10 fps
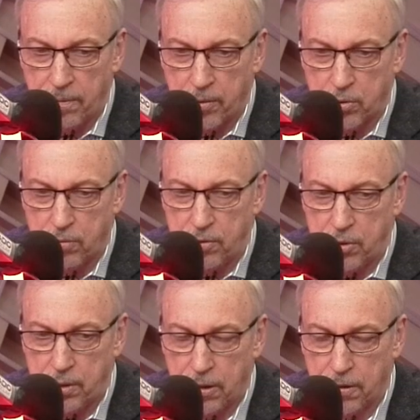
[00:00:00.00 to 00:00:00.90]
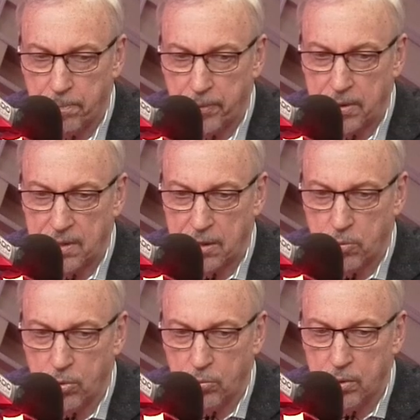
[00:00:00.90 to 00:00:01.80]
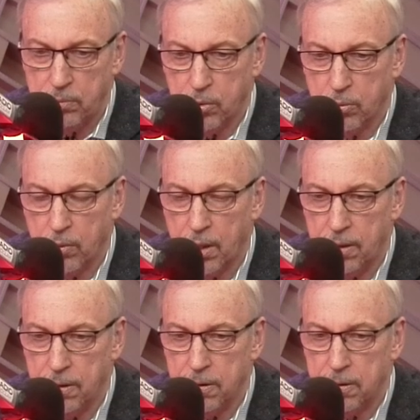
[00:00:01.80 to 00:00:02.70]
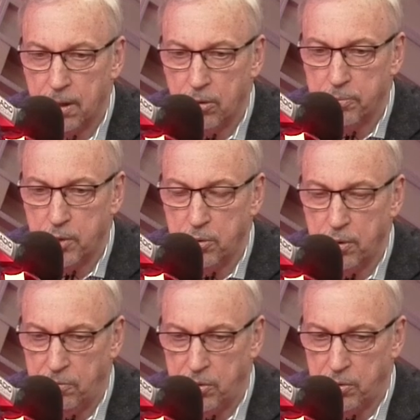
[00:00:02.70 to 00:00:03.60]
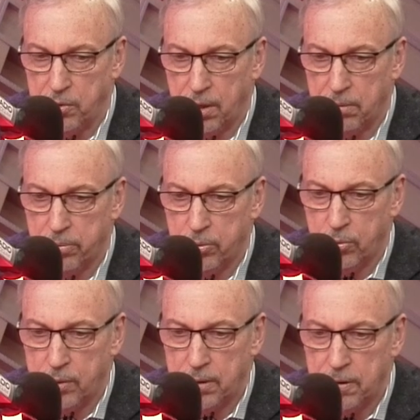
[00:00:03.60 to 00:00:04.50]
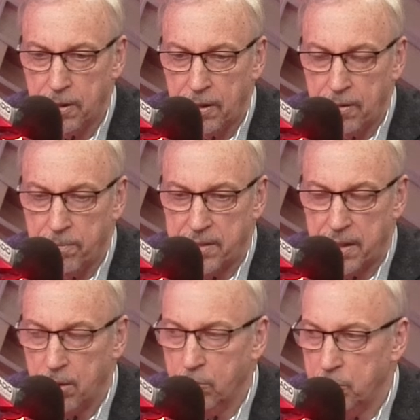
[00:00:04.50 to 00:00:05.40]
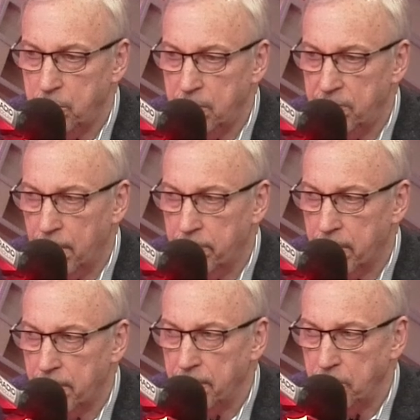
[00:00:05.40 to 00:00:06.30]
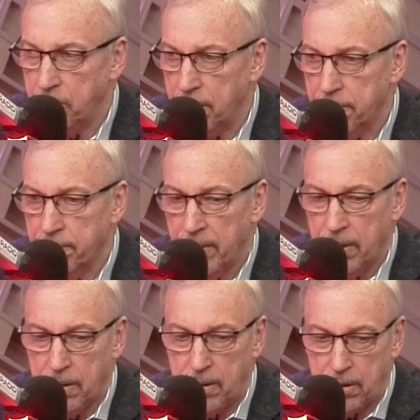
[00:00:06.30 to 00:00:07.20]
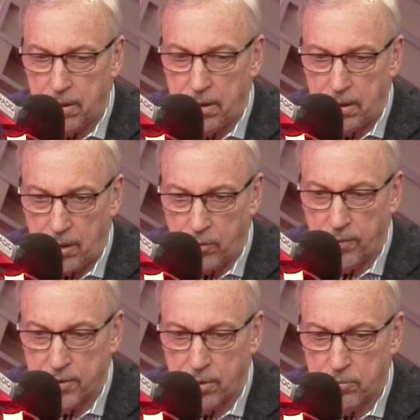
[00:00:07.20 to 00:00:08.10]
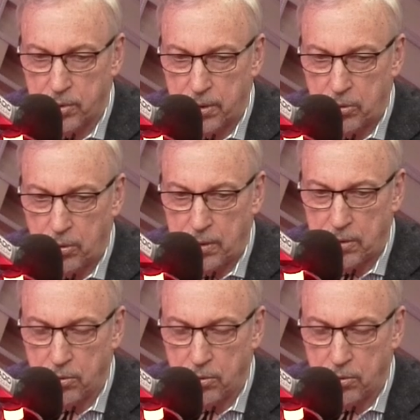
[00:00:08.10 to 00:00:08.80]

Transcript: Oczywiście zasłoną dymną e, tego przedsięwzięcia były zaległości w abonamencie. E, E, ja uważam, że to jest